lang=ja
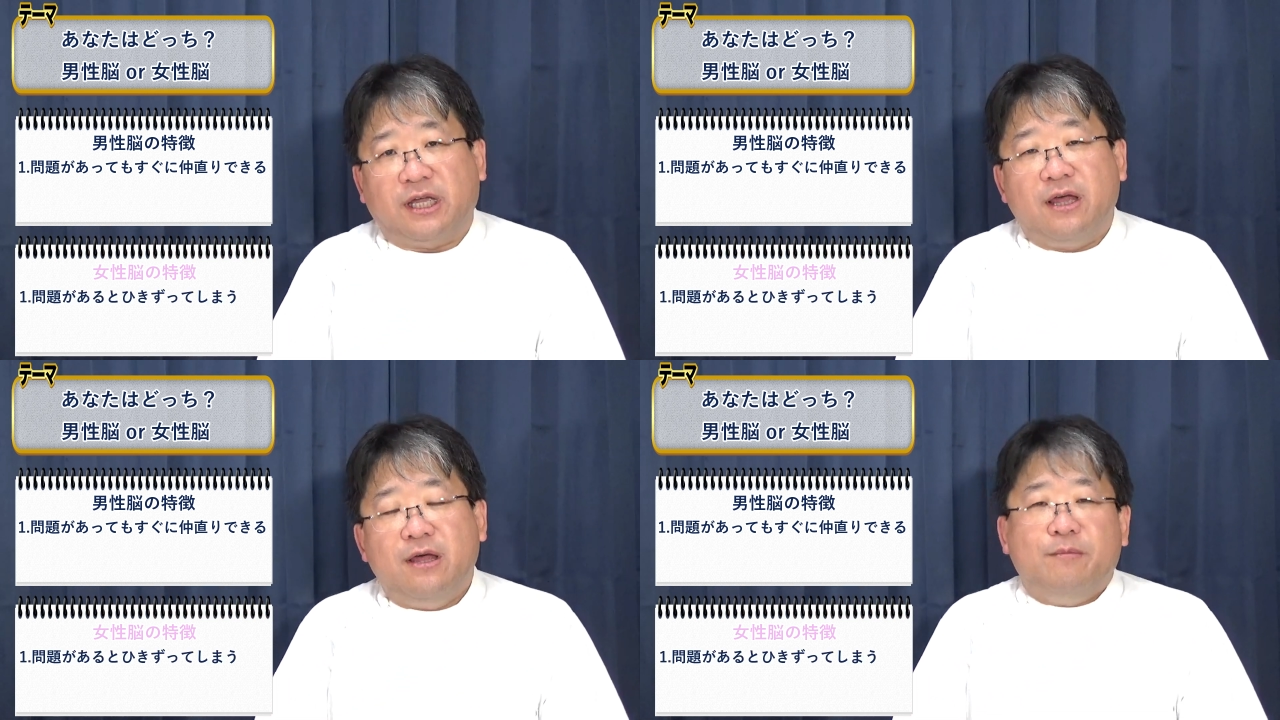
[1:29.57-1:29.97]

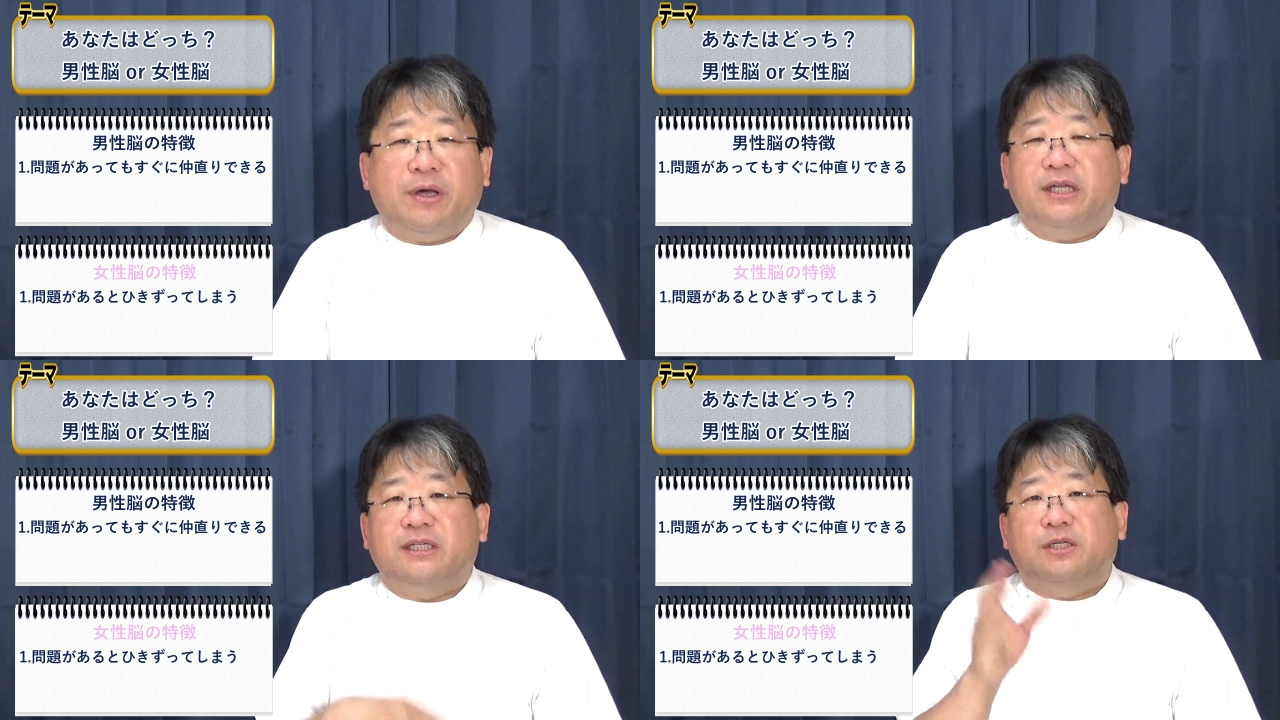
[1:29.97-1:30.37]
まあ、
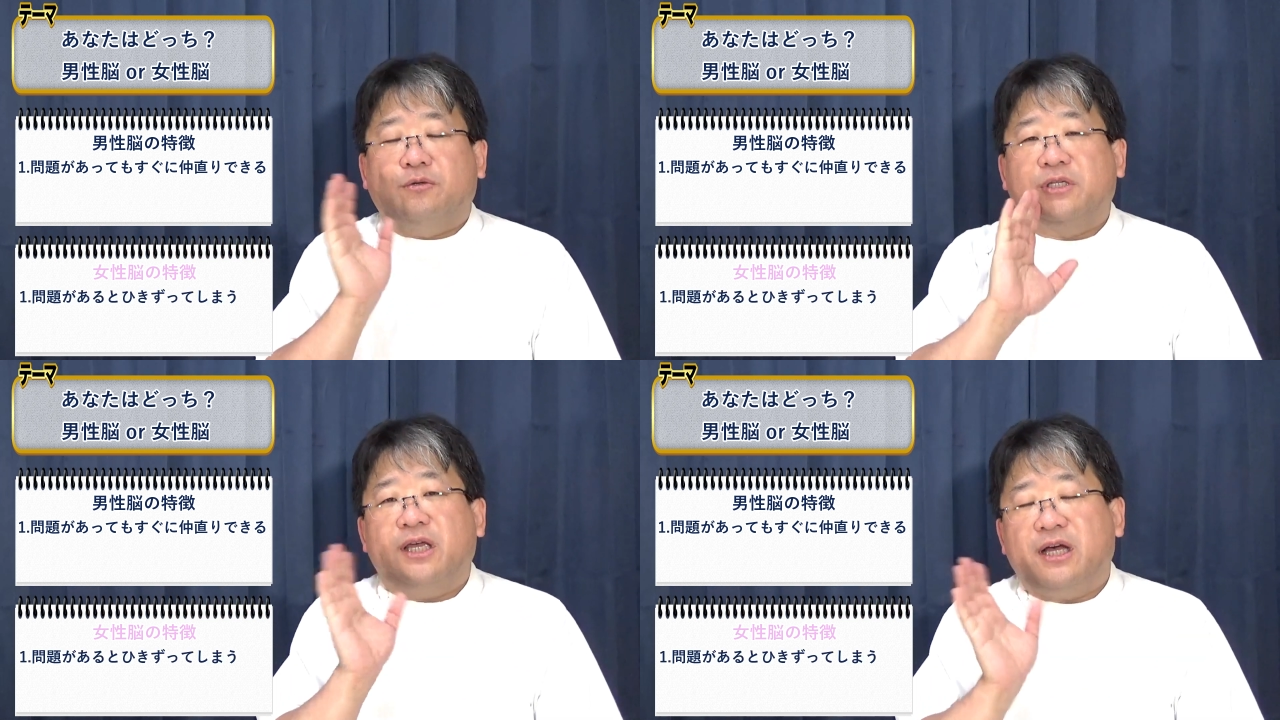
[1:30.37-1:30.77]
決して
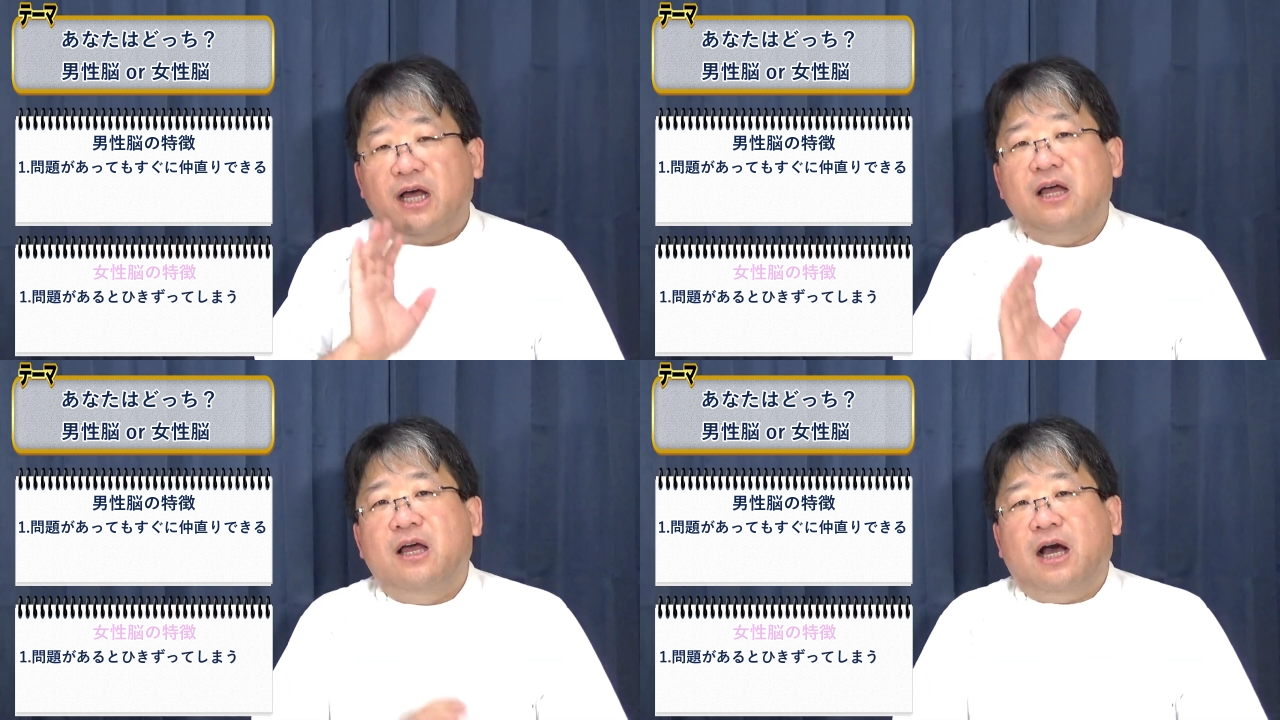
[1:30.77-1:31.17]
女性
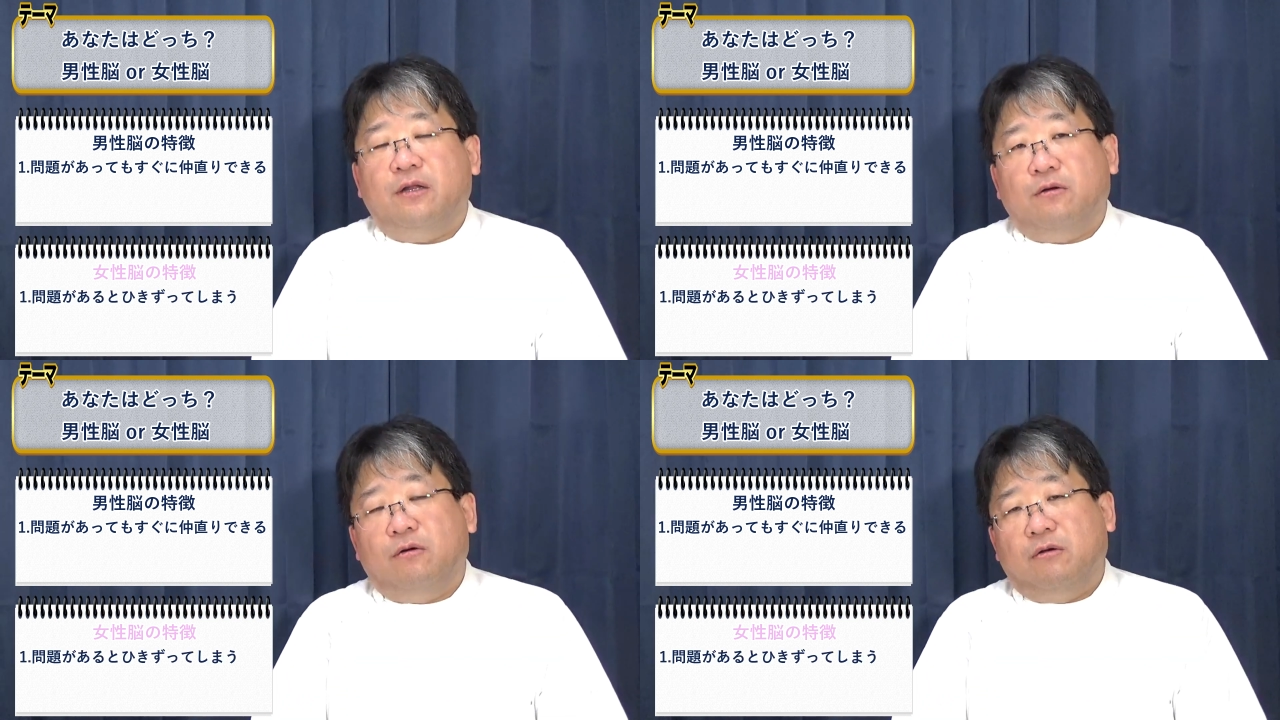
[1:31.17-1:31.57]
が、あ
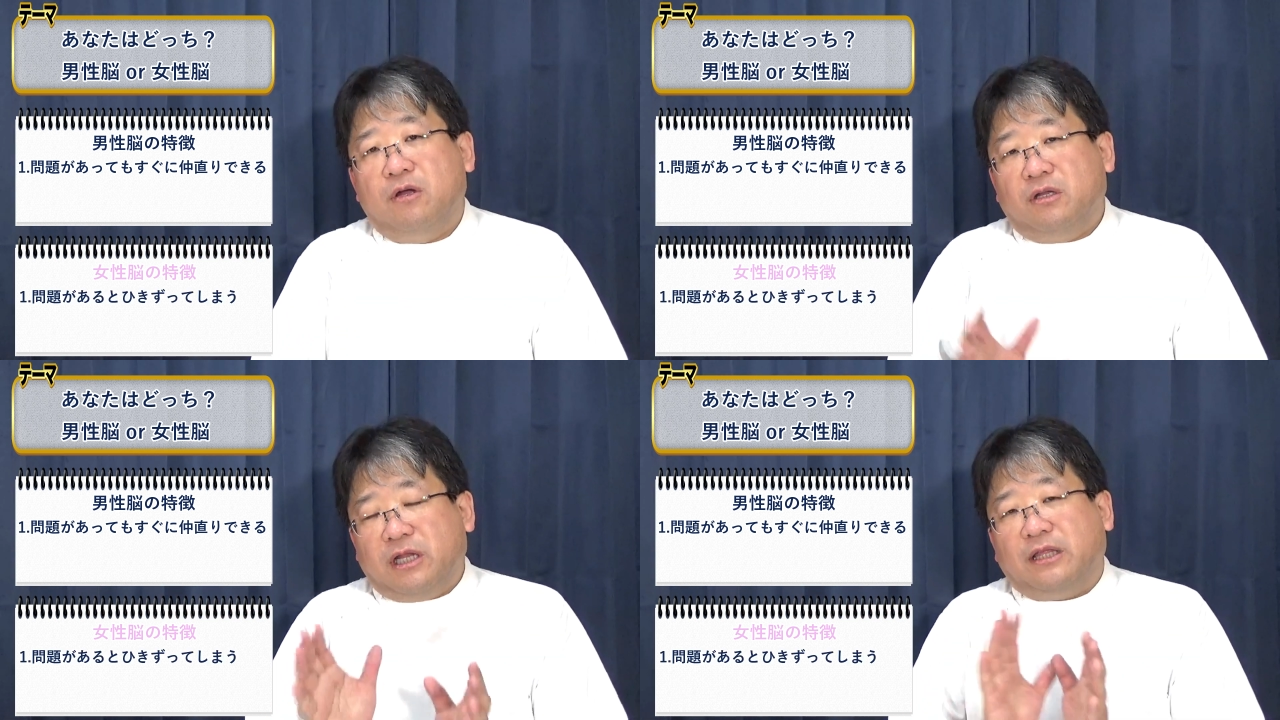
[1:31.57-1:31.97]
の、
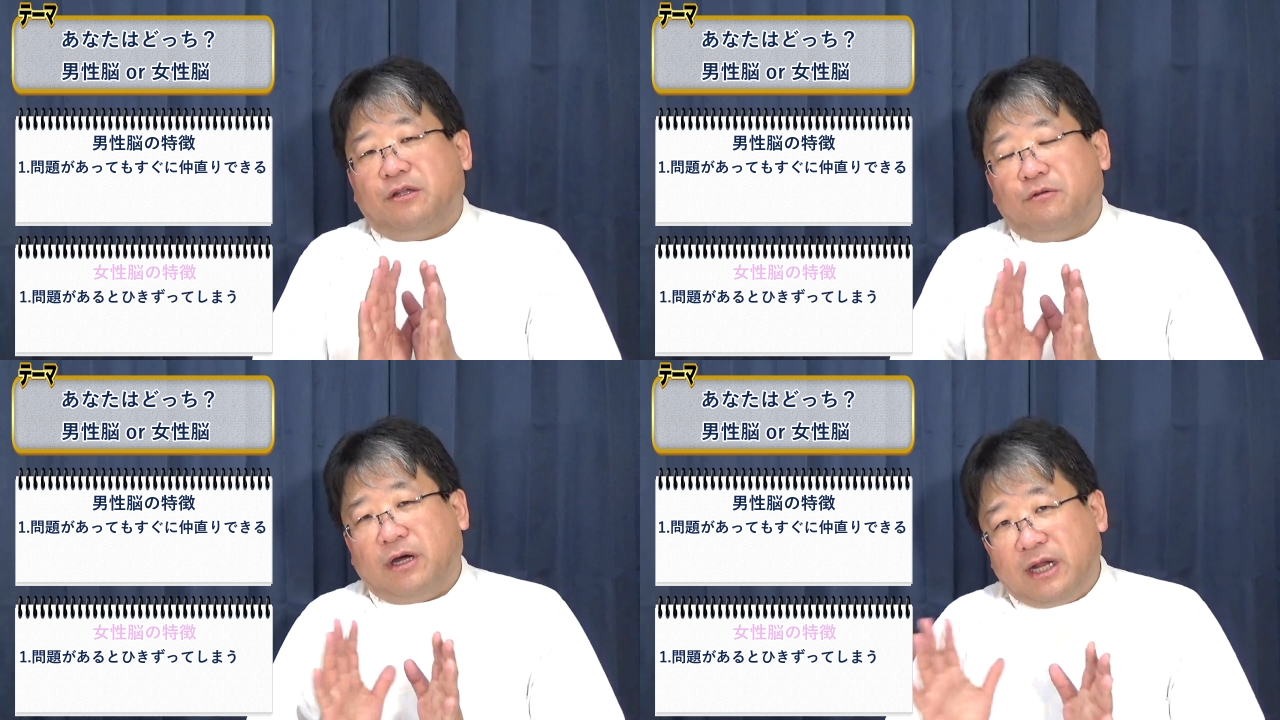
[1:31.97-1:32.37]
なんて
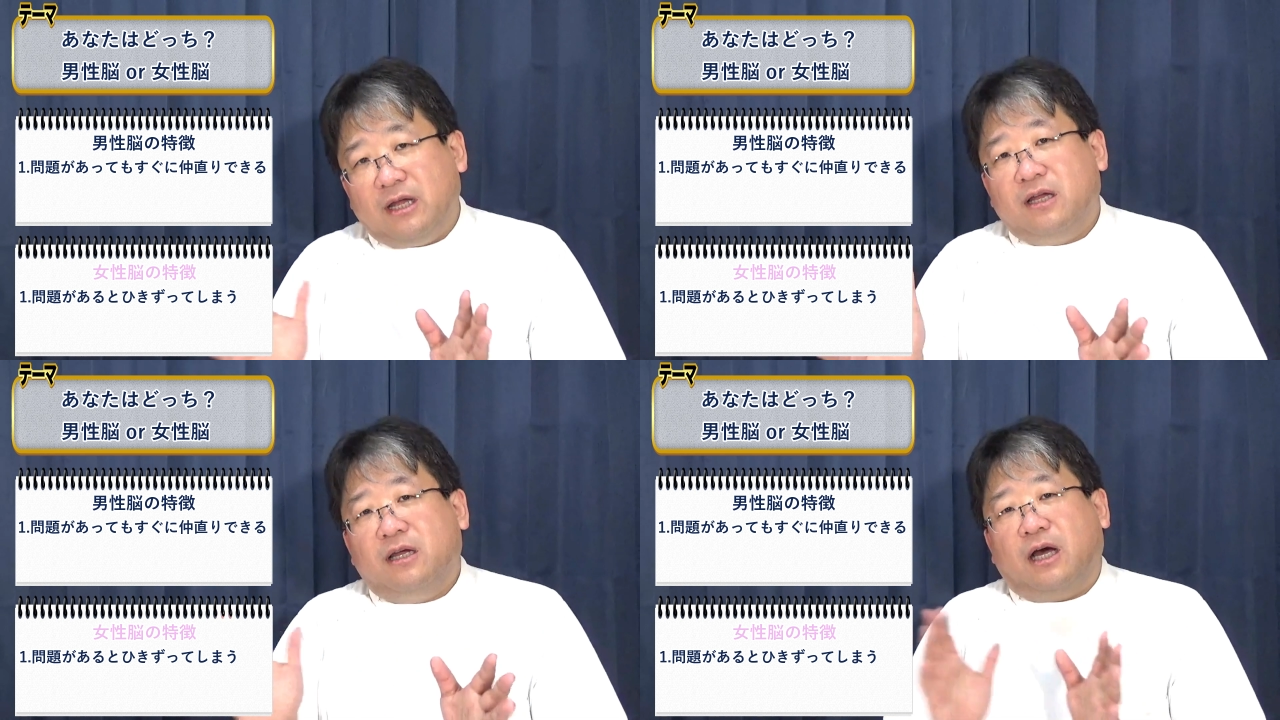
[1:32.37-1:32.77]
いうのかな、あ
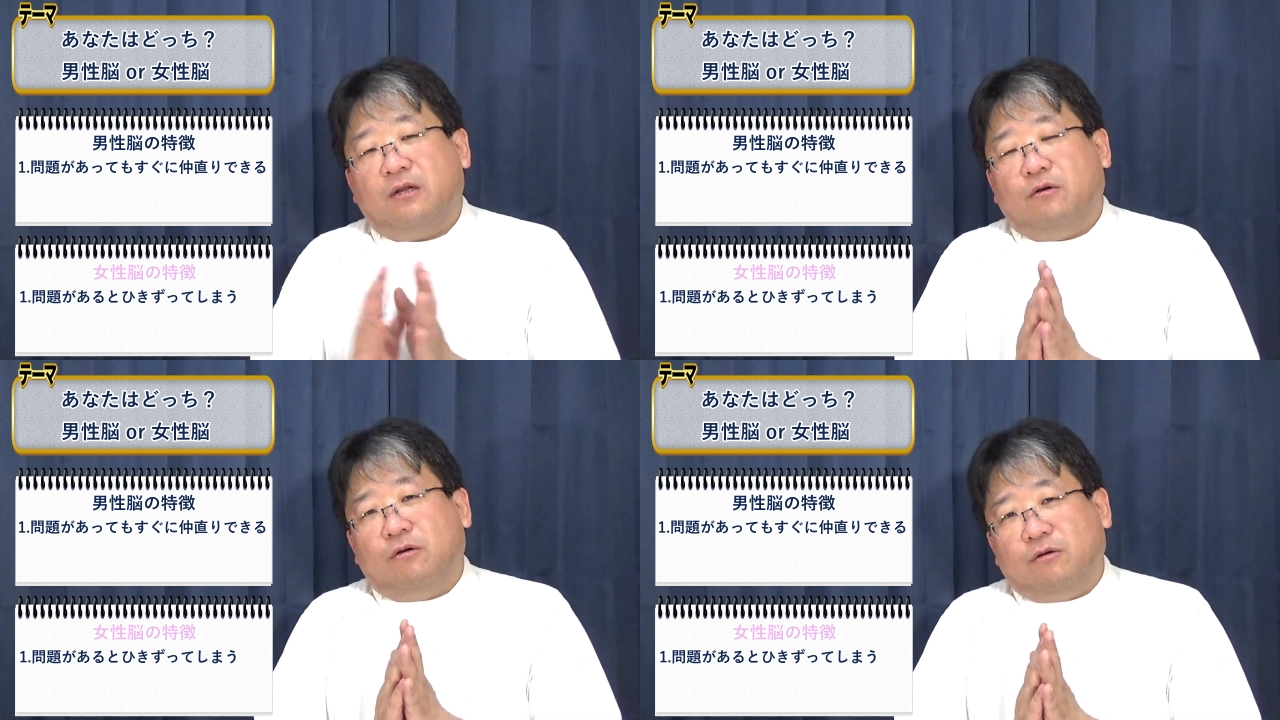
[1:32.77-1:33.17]
の、